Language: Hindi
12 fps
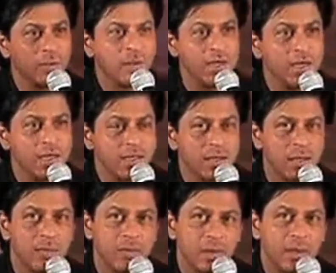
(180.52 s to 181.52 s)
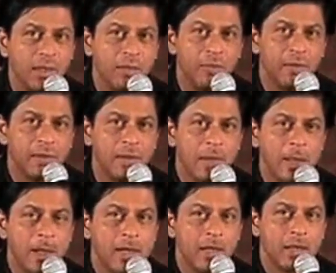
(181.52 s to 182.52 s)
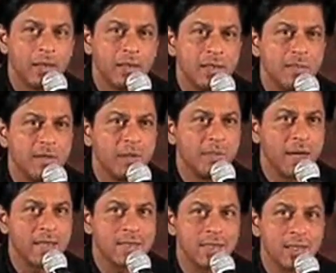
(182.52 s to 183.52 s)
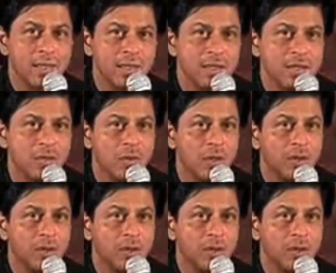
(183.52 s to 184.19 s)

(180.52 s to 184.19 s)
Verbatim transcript: तो मैं यही कह सकता हूँ कि कहीं पर किसी मेरी बात से किसी को